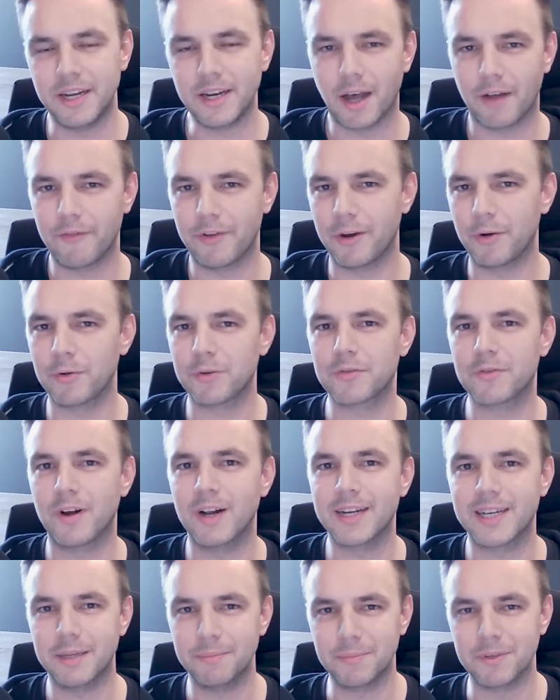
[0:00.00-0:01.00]
den
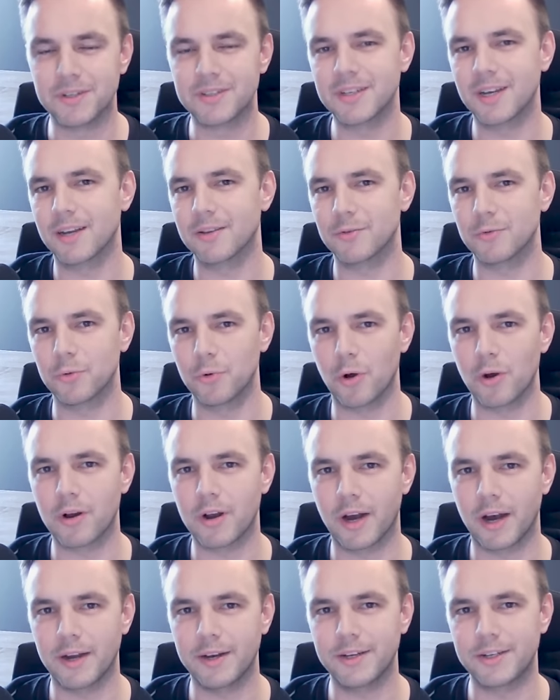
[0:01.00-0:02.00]
Anwendungsfall gibt es ja so
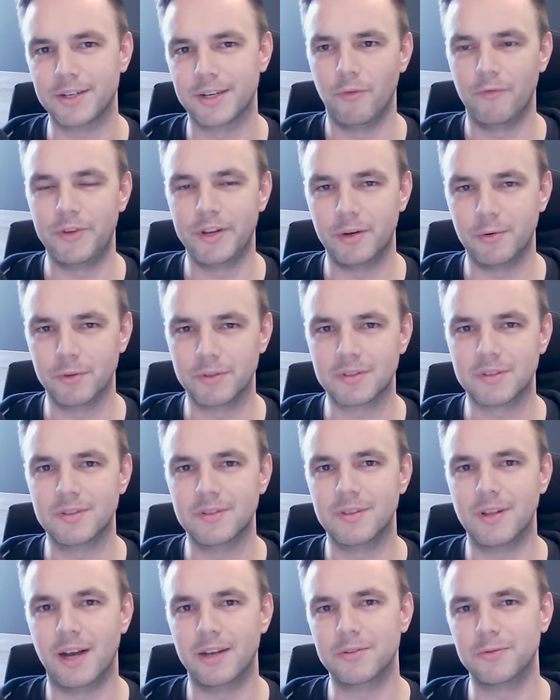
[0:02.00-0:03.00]
noch gar nicht. Und wir
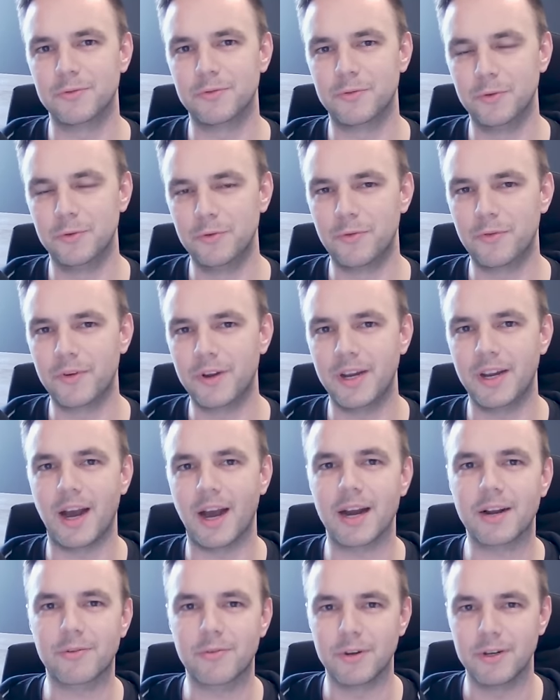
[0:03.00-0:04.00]
nutzen also
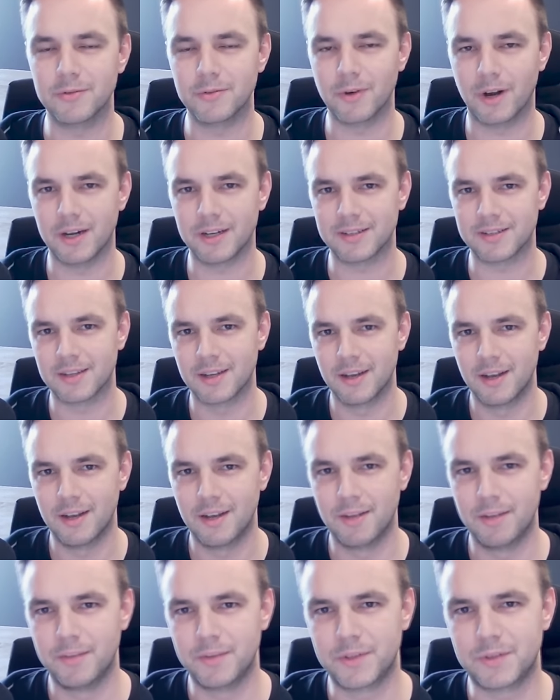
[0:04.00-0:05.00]
5G aktuell so als
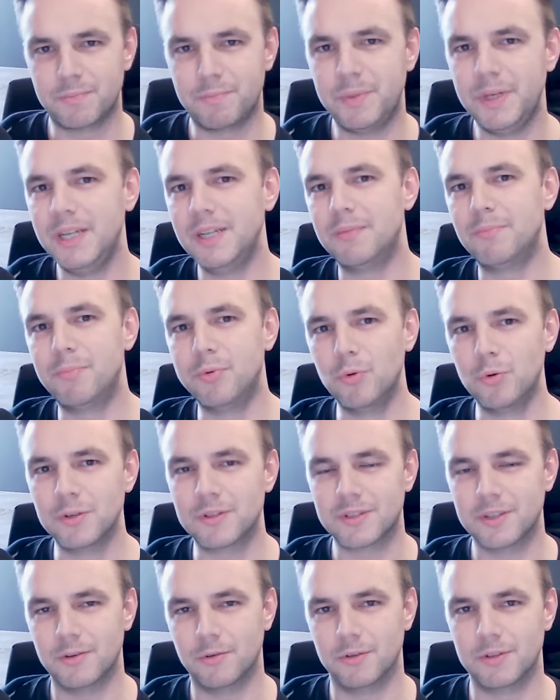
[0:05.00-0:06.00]
Speed
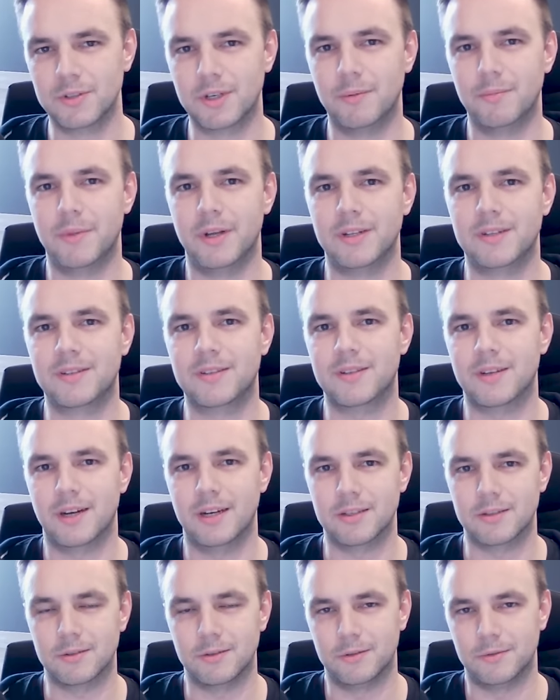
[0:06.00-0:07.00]
Boost in unserem Netz.
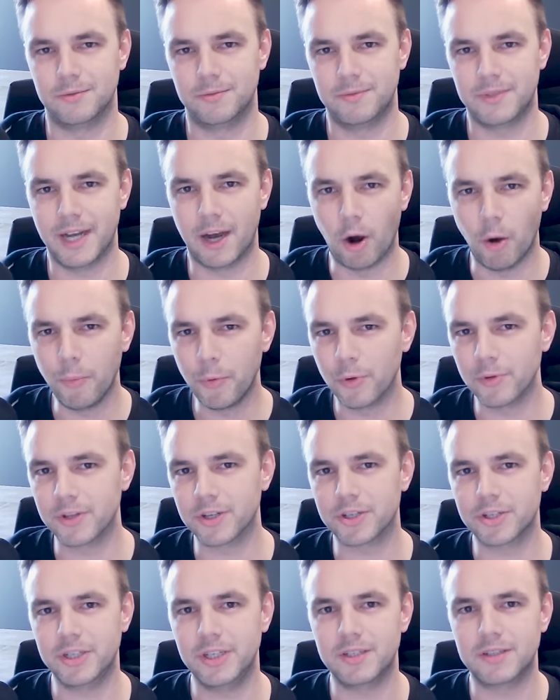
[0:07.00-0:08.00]
Also der
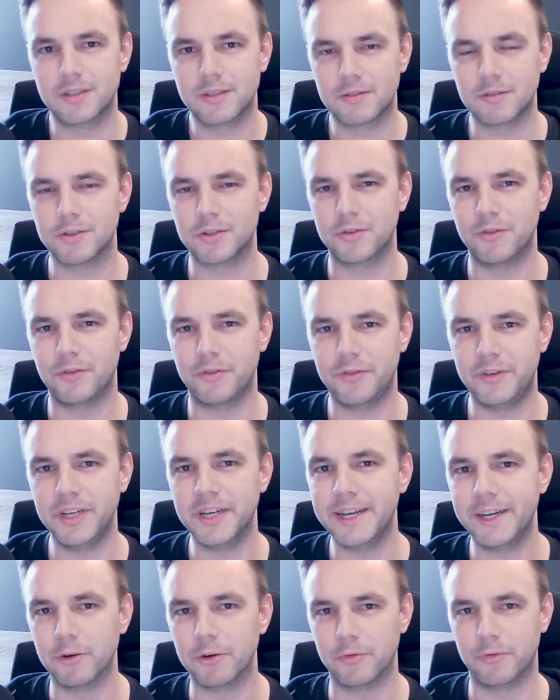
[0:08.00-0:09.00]
Hauptunterschied zwischen
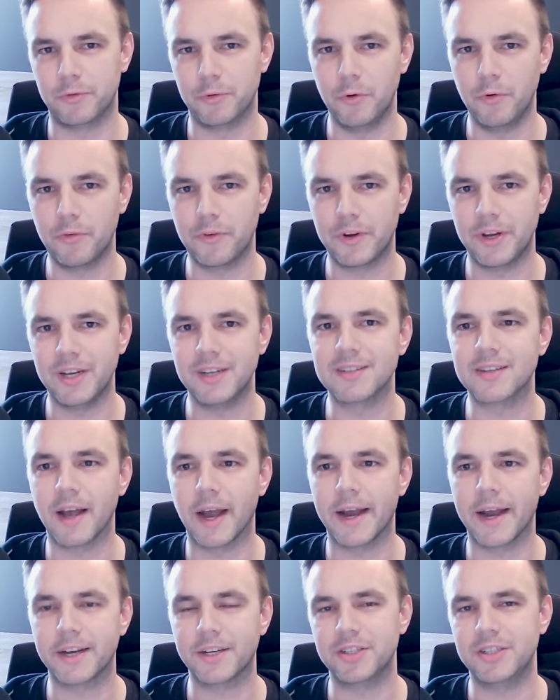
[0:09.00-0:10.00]
4G und 5G
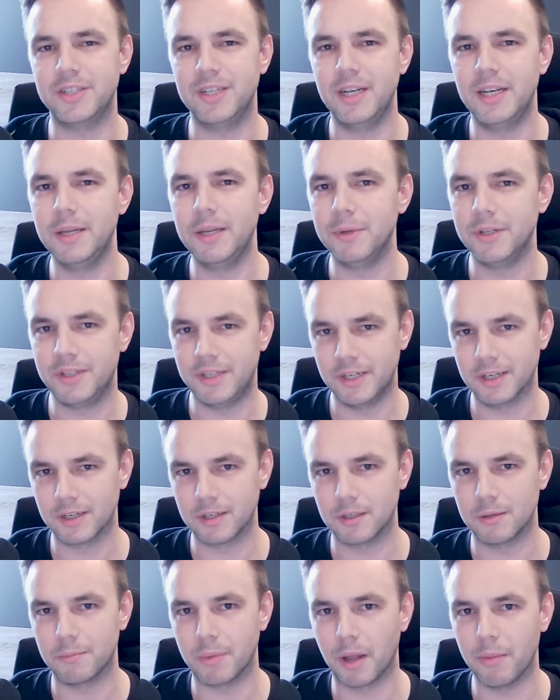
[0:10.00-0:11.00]
ist eigentlich die
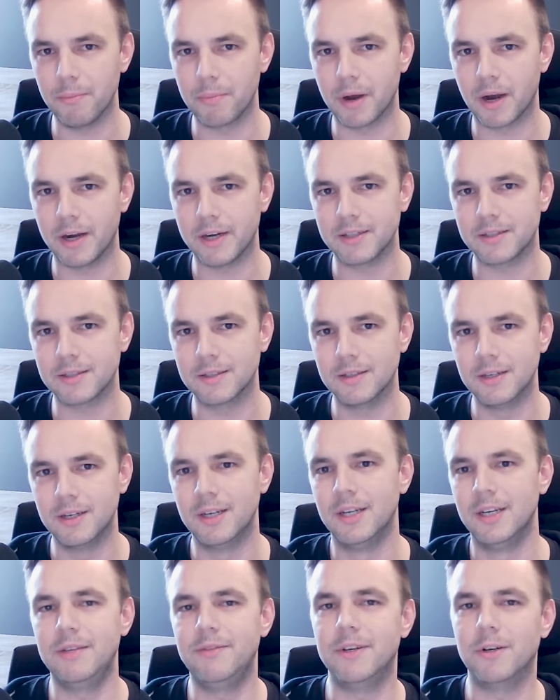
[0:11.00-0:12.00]
limitierende
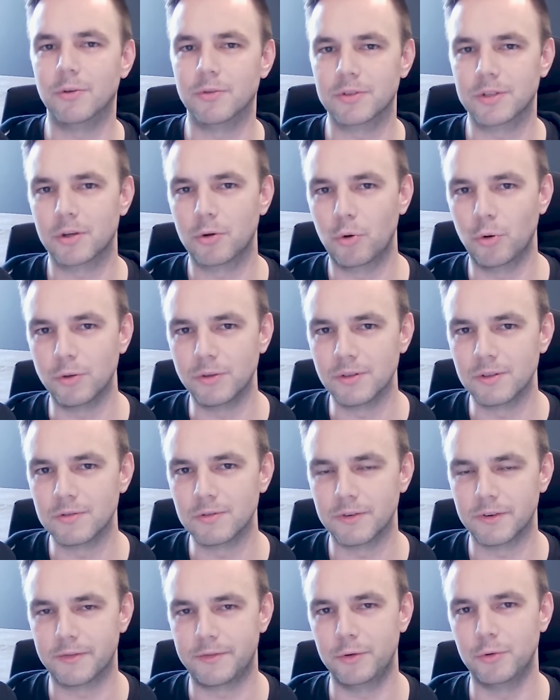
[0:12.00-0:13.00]
Bandbreite, die wir unseren
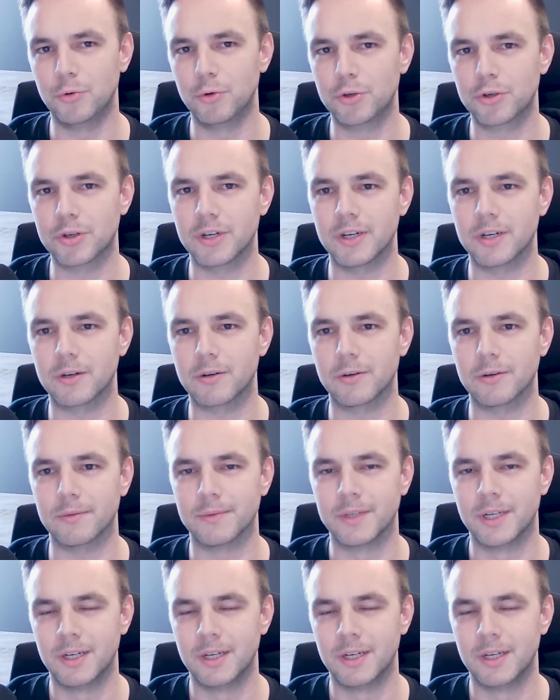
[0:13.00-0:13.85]
Kunden zur Verfügung stellen können.